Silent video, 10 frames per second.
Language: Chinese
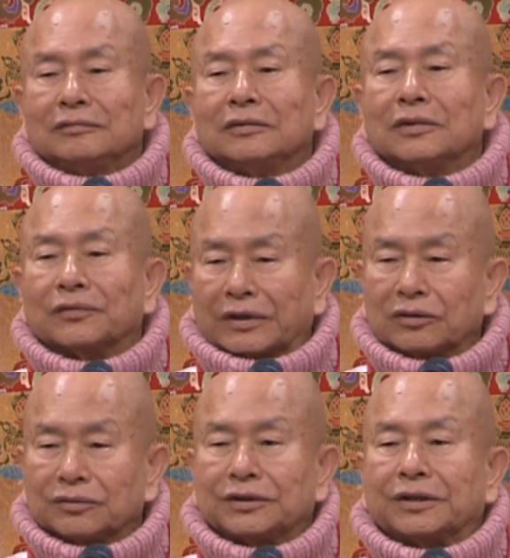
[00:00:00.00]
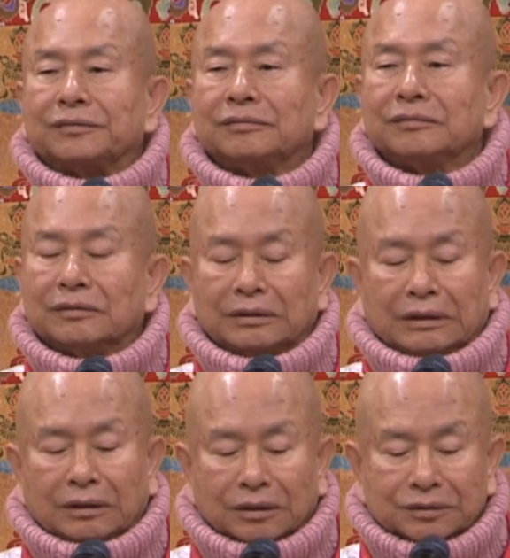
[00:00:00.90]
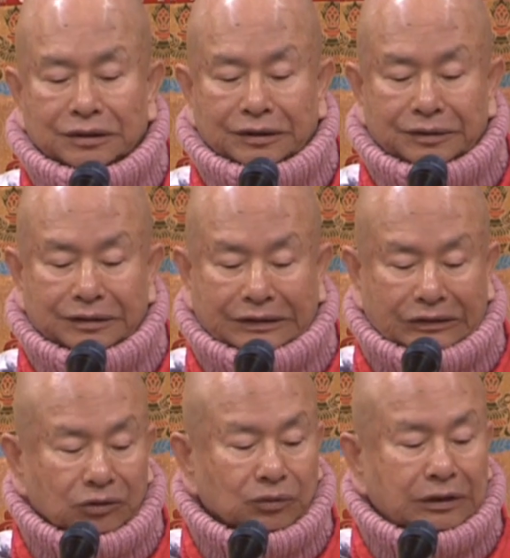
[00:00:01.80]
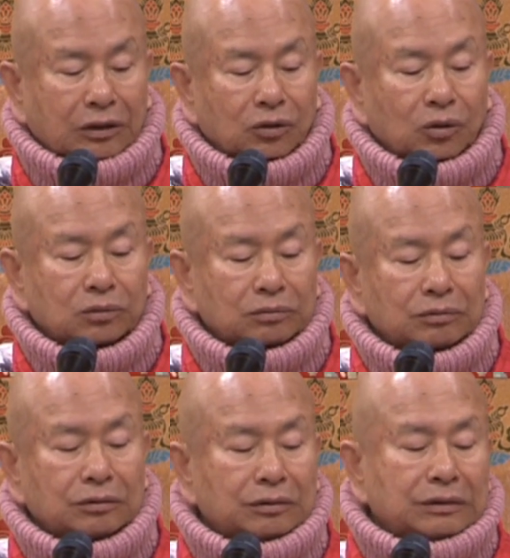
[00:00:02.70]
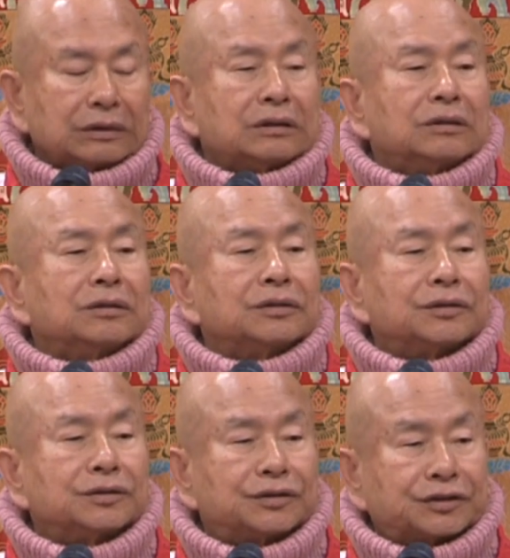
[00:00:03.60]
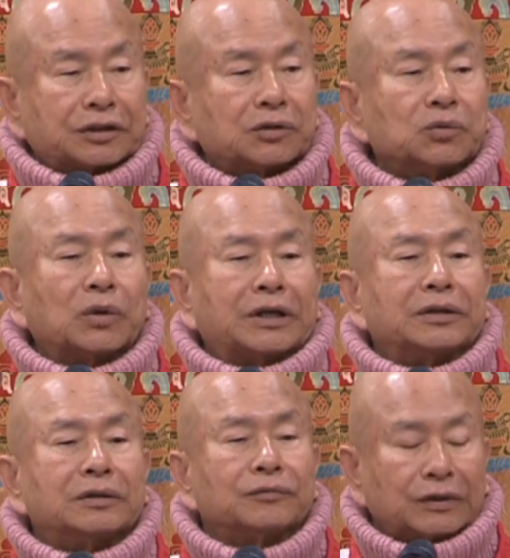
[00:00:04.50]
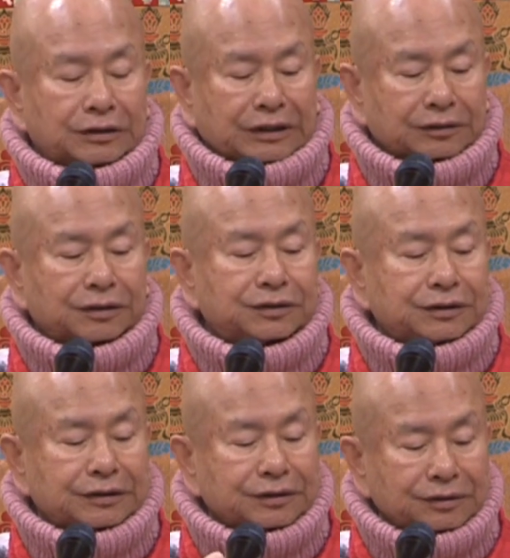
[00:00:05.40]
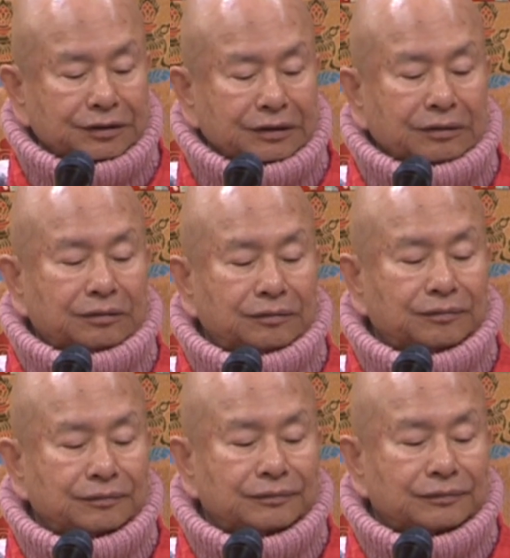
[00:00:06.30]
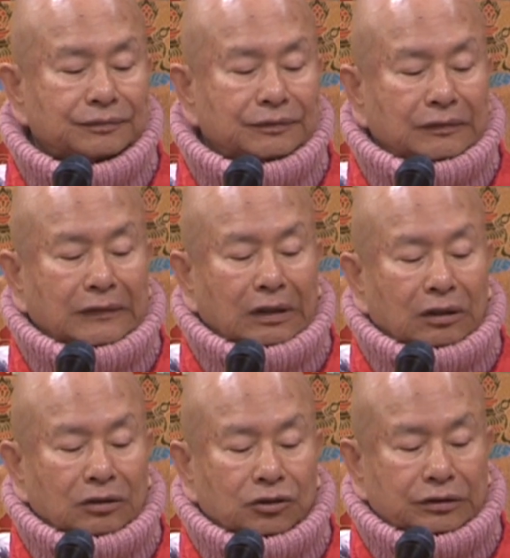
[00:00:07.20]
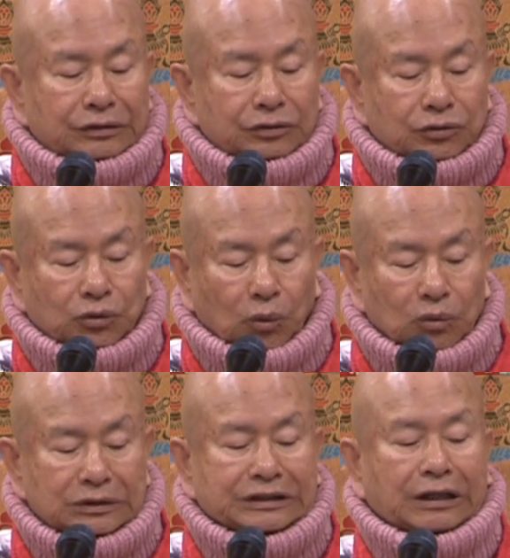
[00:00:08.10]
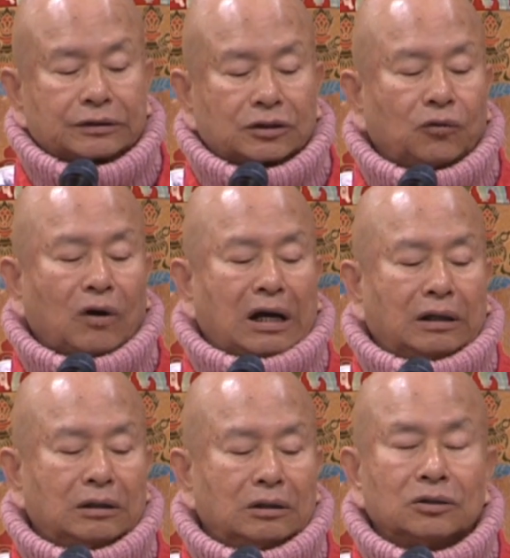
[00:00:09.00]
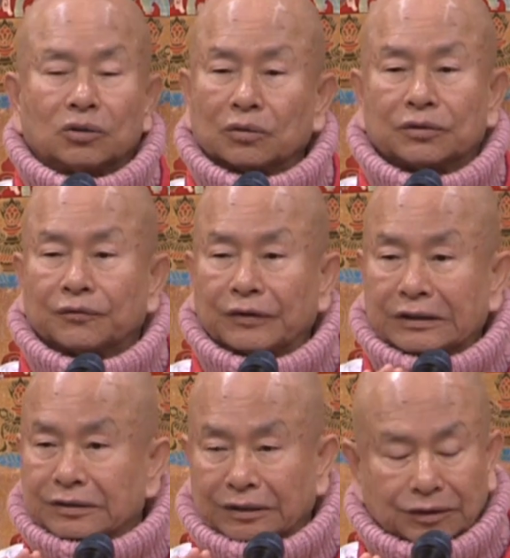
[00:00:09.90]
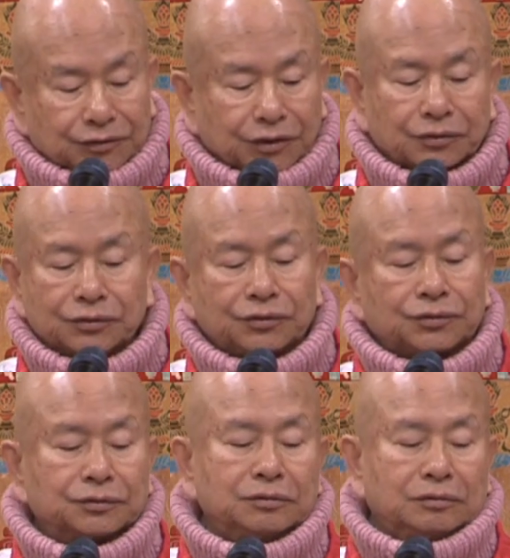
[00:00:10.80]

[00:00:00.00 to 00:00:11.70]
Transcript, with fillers: 很有钱，而且你又能够行为非常的亲近，所讲的话都是非常的诚实，